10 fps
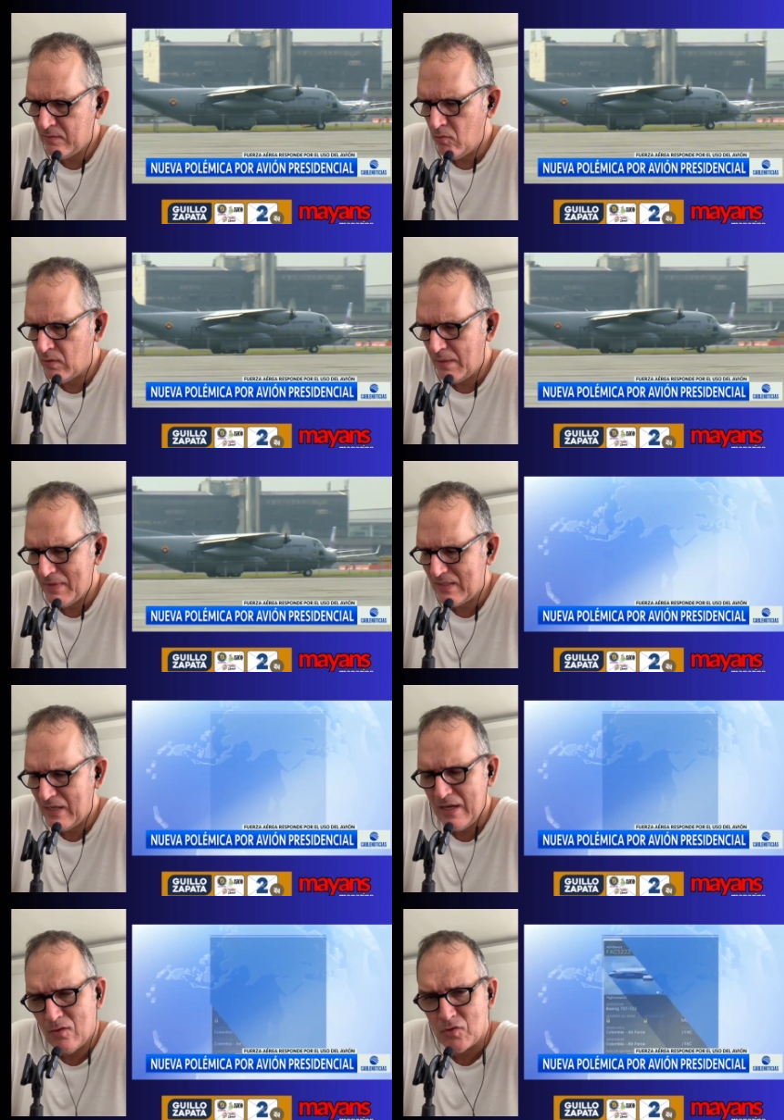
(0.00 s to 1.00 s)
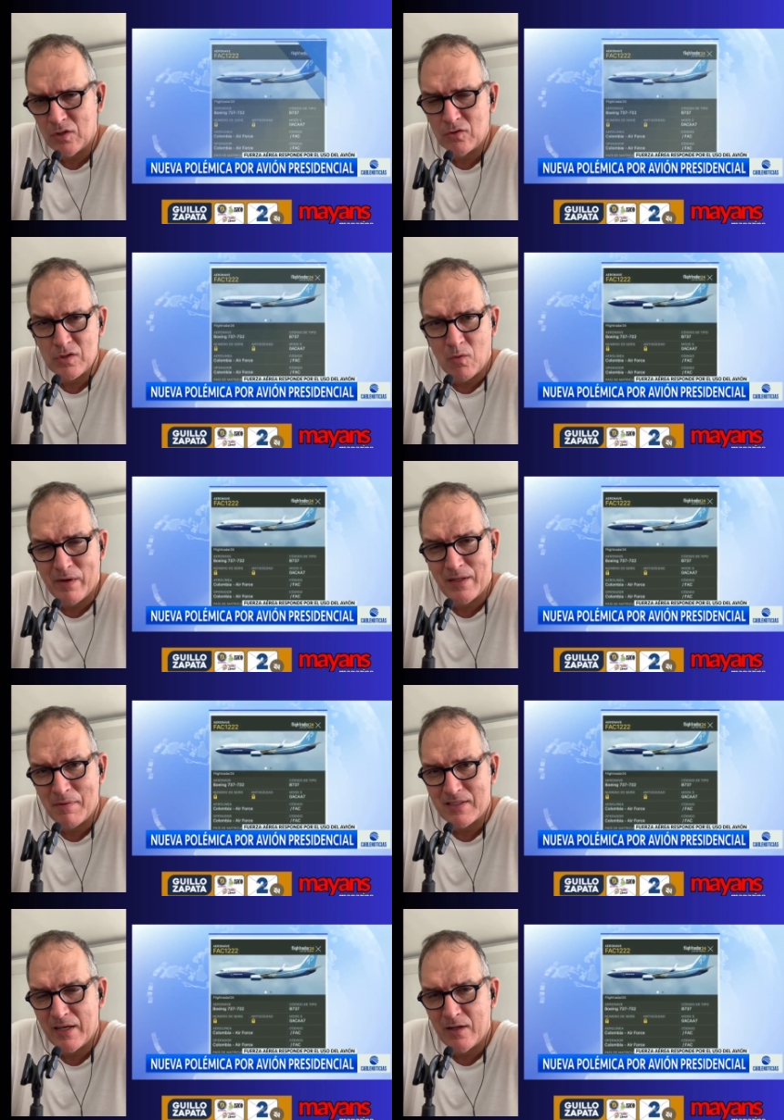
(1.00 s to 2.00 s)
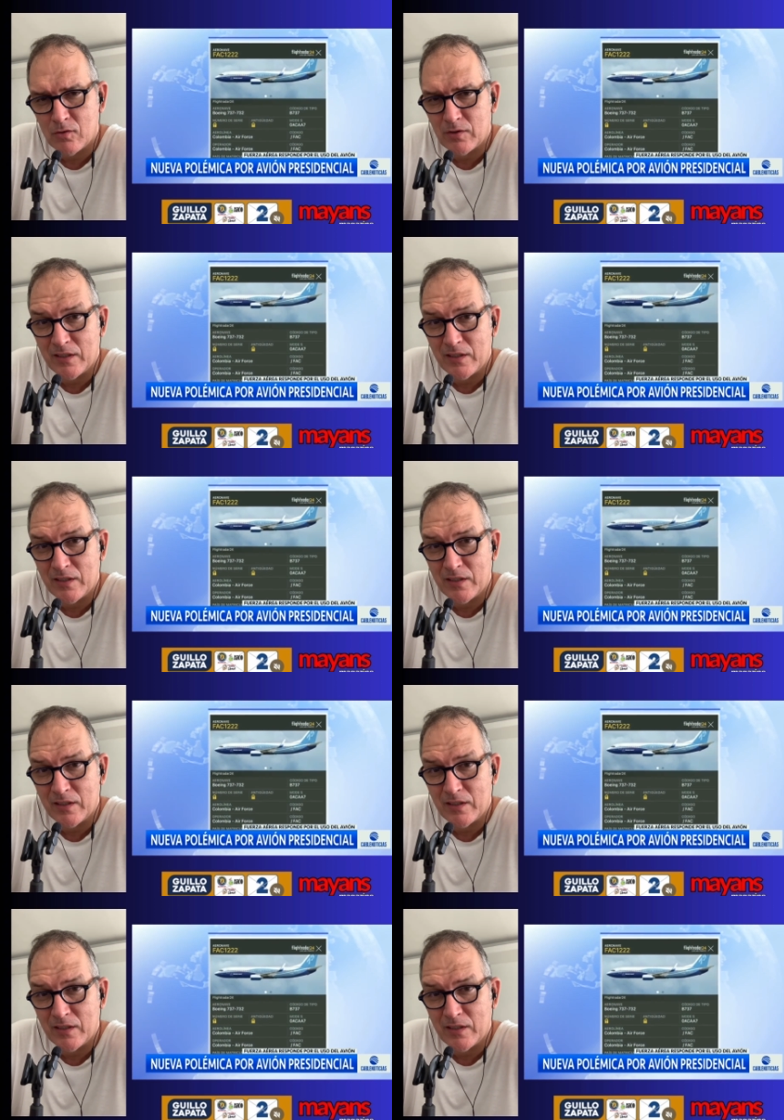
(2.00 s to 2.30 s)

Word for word: con capacidad de 250 pasajeros